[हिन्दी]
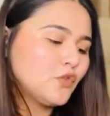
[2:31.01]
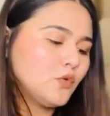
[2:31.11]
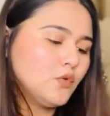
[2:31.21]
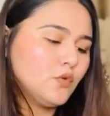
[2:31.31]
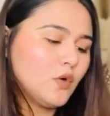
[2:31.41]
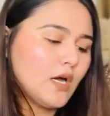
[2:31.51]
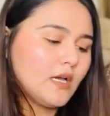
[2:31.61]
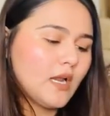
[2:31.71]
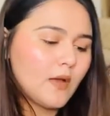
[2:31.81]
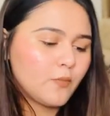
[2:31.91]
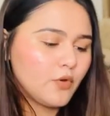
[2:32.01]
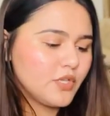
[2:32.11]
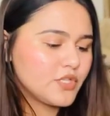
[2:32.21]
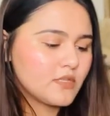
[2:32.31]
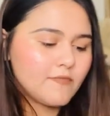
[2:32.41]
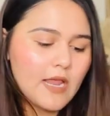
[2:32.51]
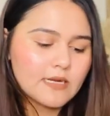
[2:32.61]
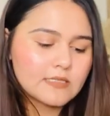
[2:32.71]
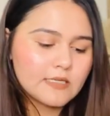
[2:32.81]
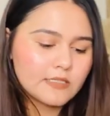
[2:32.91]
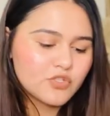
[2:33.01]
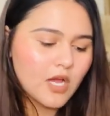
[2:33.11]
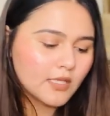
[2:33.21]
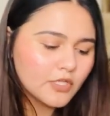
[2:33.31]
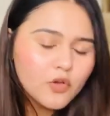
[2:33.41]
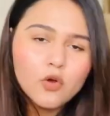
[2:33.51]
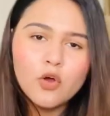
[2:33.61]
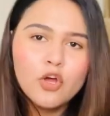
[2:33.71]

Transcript: तो अगर आपको ये अच्छे से फ्लैट्स लेना चाहते हो